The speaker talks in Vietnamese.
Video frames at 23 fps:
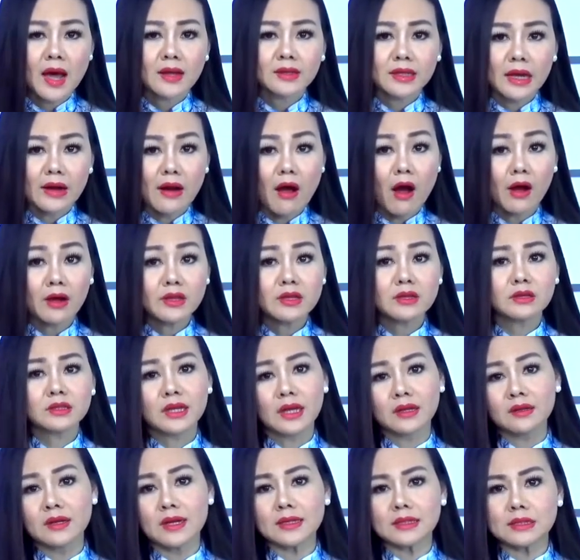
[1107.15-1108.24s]
Theo đó, dự
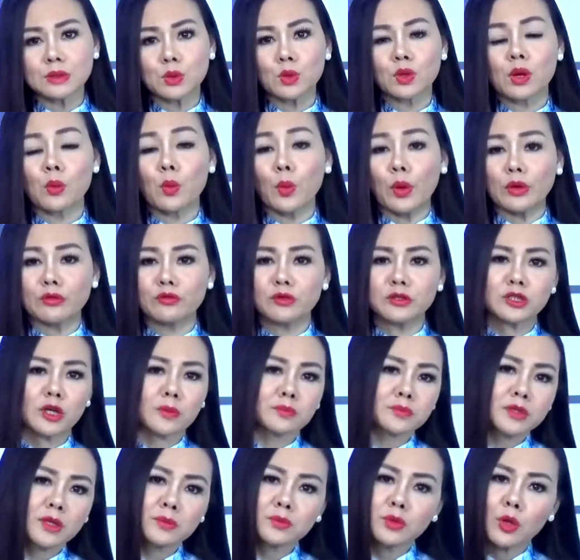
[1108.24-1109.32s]
kiến đề xuất ông Nguyễn Phú Trọng
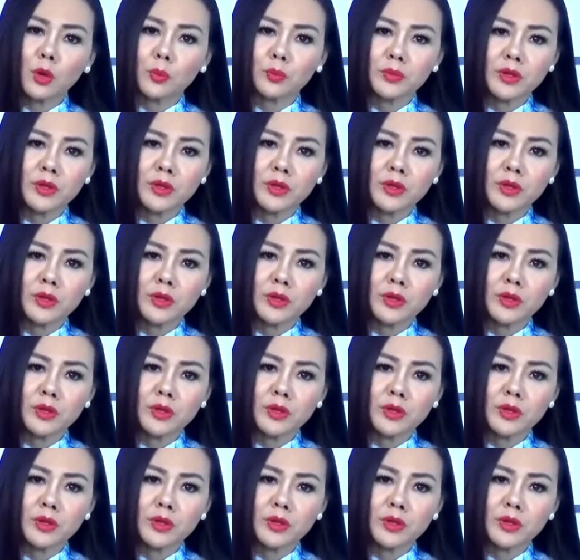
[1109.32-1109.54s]
tiếp tục